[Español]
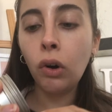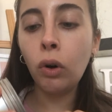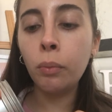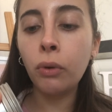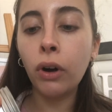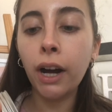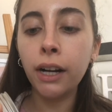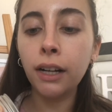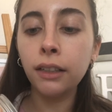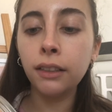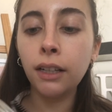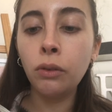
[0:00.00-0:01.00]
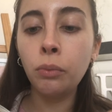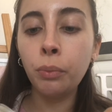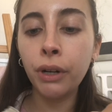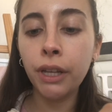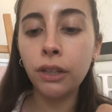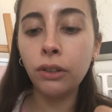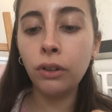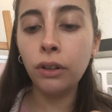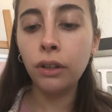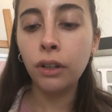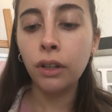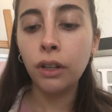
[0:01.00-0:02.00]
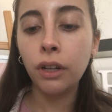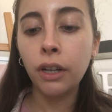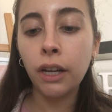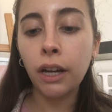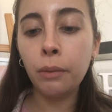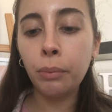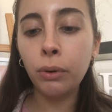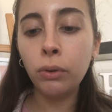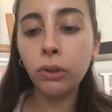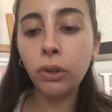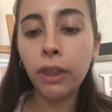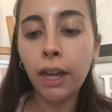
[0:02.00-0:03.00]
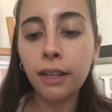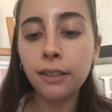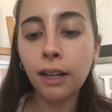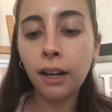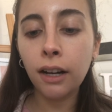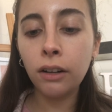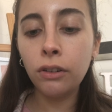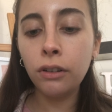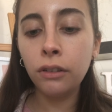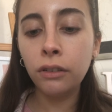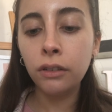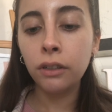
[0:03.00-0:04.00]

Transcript: o mojar antes un poquito el producto y de ahí sacarlo.